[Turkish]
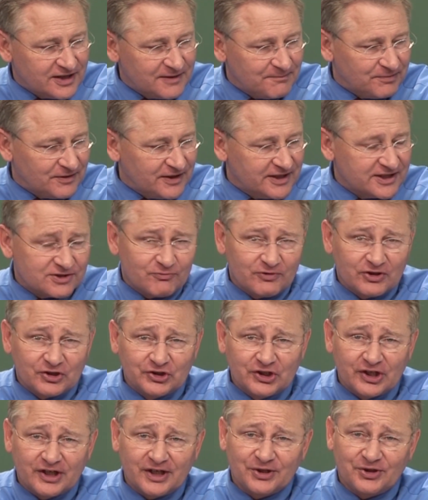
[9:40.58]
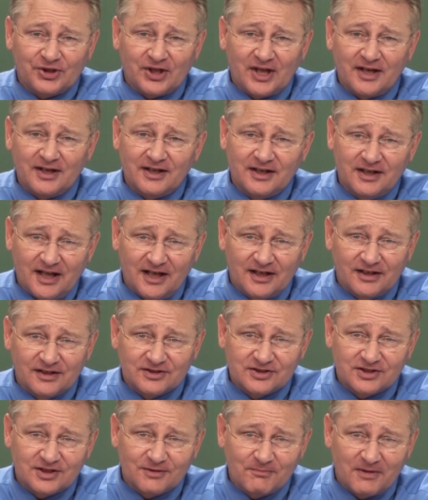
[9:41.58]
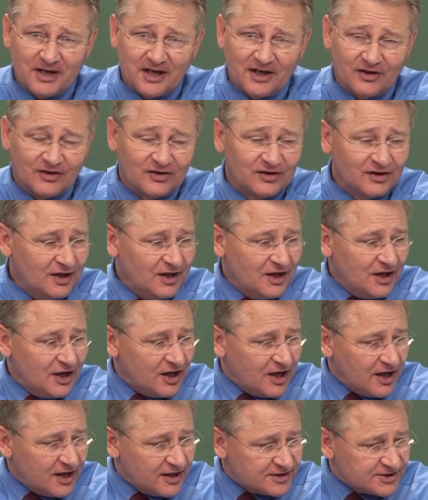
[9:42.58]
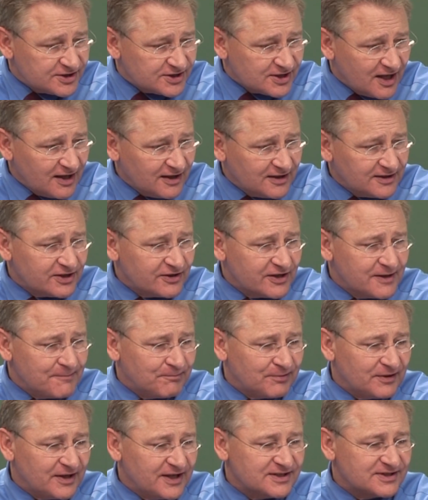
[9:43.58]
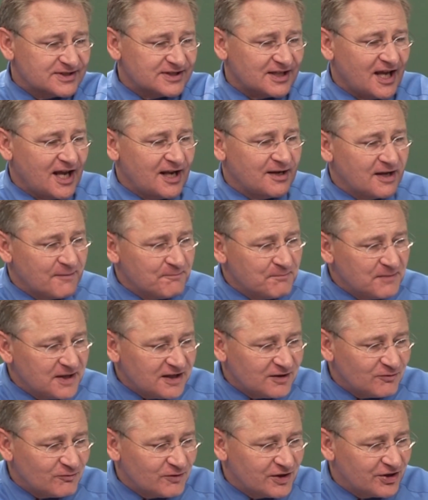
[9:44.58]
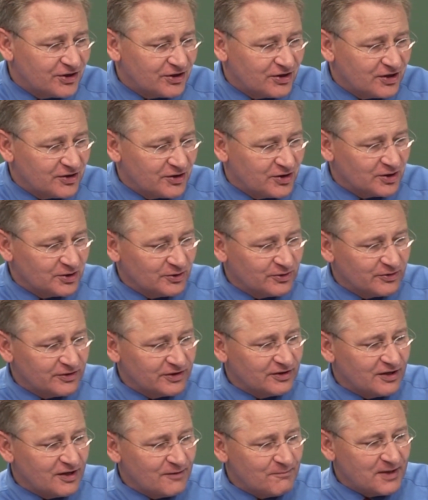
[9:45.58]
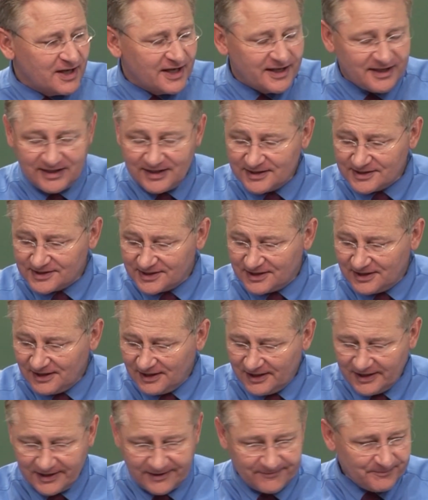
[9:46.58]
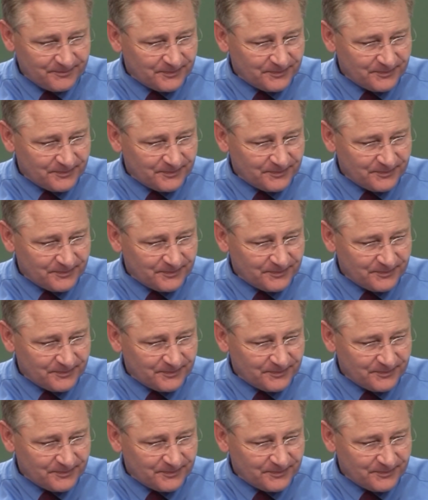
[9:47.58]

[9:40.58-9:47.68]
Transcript: sakin bir yere gidiyordu. Orada Tanrı ile zaman geçiriyordu. Sakinlik, sessizlik